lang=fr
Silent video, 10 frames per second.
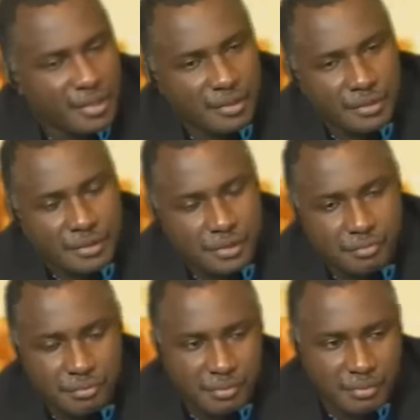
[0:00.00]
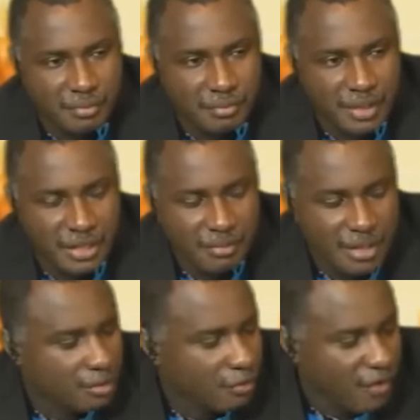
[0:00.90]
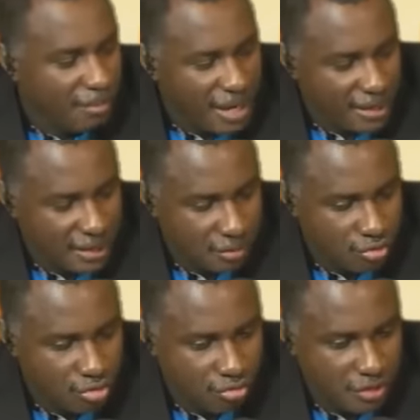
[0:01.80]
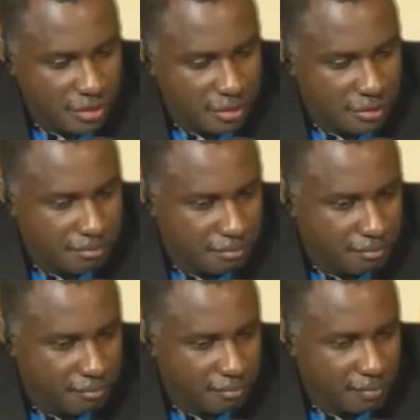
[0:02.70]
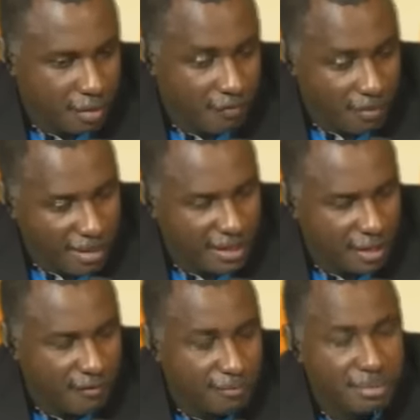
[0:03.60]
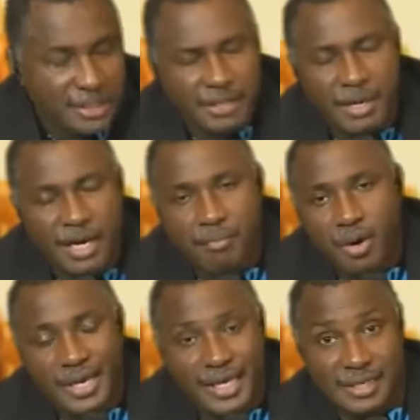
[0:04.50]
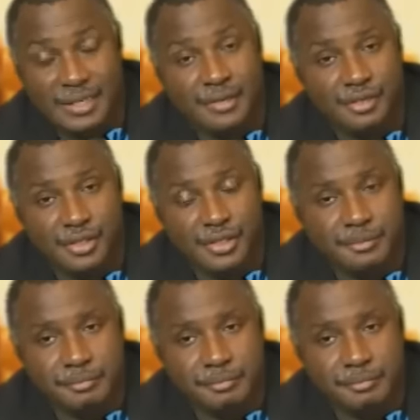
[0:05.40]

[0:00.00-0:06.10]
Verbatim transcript: Euh, bien aimé, on va parler aujourd'hui de... On va parler, on va prier par rapport à l'excellence.